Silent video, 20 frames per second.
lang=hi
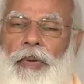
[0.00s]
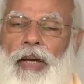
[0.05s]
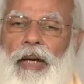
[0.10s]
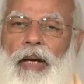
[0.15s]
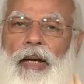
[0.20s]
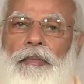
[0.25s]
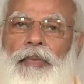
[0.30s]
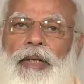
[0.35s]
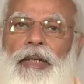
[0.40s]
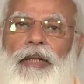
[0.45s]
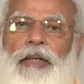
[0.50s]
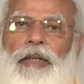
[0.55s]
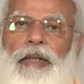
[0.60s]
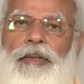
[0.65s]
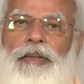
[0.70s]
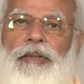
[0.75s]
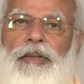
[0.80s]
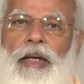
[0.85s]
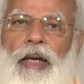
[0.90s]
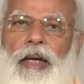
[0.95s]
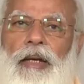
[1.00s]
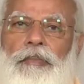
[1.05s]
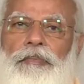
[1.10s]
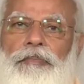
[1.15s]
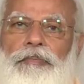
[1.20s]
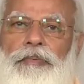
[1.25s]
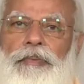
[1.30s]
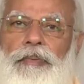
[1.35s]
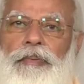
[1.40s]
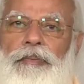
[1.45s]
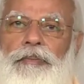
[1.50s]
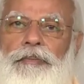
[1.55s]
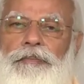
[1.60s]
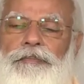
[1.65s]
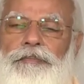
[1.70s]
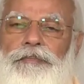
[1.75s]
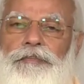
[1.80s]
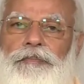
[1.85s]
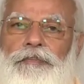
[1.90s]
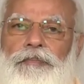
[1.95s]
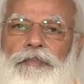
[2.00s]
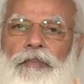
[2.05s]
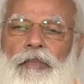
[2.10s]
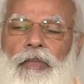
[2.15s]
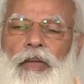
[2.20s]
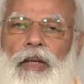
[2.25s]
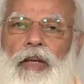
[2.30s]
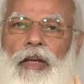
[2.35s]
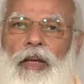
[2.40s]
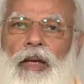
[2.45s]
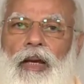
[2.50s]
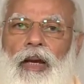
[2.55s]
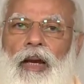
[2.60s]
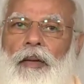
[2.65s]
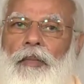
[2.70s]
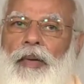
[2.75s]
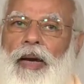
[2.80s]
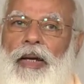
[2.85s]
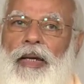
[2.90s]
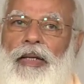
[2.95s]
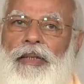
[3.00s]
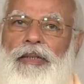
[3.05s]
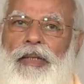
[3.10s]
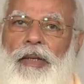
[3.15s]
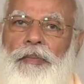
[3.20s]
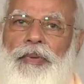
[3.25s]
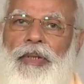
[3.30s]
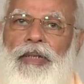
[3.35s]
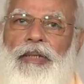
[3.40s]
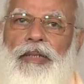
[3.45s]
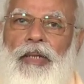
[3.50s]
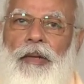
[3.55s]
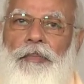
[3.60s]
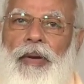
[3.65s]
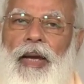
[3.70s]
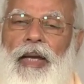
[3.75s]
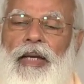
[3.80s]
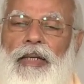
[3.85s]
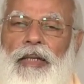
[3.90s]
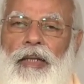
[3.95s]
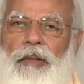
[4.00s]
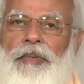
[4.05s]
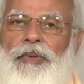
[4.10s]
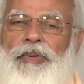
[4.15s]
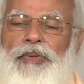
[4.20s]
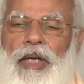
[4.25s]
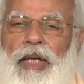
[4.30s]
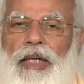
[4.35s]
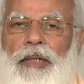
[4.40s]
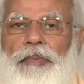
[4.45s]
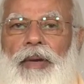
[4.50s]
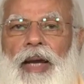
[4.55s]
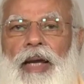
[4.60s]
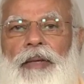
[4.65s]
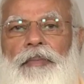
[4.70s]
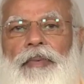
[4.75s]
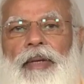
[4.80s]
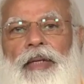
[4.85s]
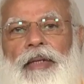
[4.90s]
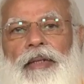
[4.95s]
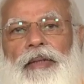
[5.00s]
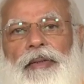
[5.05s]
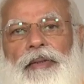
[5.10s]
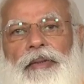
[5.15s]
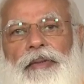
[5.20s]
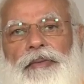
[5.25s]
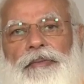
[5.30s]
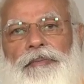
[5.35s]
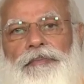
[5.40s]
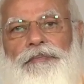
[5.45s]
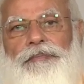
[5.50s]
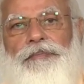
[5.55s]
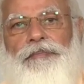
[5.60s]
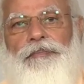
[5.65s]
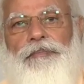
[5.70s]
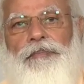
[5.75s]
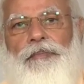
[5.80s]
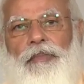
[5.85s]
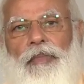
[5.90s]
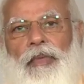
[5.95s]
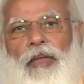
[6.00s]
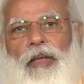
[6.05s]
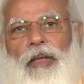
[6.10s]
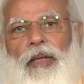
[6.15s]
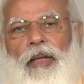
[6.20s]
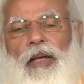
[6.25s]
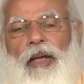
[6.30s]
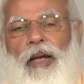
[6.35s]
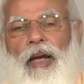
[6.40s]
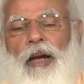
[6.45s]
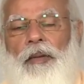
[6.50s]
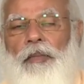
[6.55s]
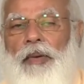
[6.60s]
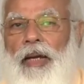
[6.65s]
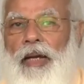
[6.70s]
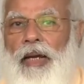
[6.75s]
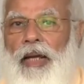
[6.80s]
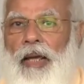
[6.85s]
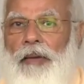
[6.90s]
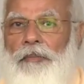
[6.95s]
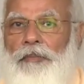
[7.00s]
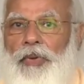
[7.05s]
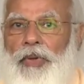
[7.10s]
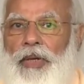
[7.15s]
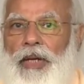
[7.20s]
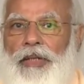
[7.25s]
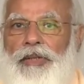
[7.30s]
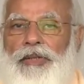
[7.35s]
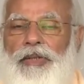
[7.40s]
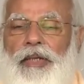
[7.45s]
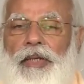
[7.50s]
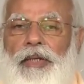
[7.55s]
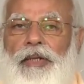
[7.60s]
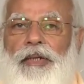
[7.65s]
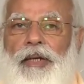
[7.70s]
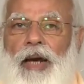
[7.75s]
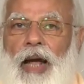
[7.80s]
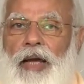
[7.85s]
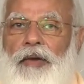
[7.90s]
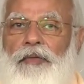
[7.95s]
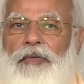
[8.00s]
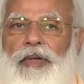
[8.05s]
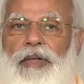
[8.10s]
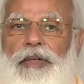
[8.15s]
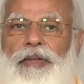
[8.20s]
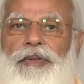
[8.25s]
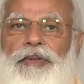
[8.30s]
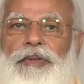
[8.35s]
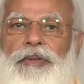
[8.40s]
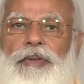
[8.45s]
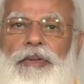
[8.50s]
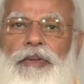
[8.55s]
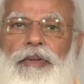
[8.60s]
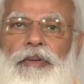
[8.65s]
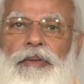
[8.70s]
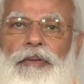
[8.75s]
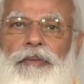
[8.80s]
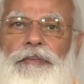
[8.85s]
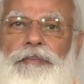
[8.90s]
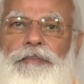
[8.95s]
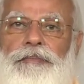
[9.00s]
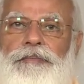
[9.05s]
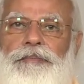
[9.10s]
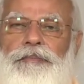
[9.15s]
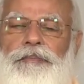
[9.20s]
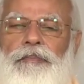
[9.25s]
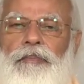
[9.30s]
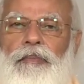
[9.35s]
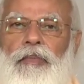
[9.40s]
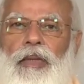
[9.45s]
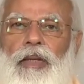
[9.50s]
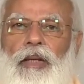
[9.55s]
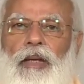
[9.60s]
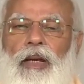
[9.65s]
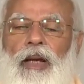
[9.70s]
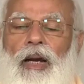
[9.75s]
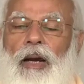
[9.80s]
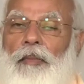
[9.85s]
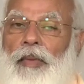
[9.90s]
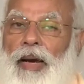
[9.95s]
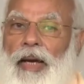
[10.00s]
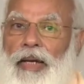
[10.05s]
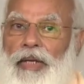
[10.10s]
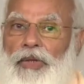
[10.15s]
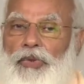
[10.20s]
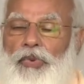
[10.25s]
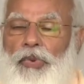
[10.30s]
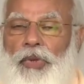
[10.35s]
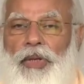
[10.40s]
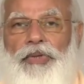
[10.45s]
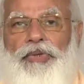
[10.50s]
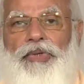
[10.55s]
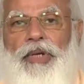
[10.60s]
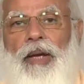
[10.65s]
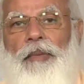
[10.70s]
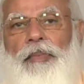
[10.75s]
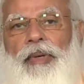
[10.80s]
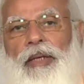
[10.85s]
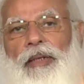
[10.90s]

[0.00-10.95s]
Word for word: पैरामेडिकल स्टाफ हमारे सभी सफाई कर्मचारी भाई बहन हमारे एम्बुलेंस के ड्राइवर्स हमारे सुरक्षा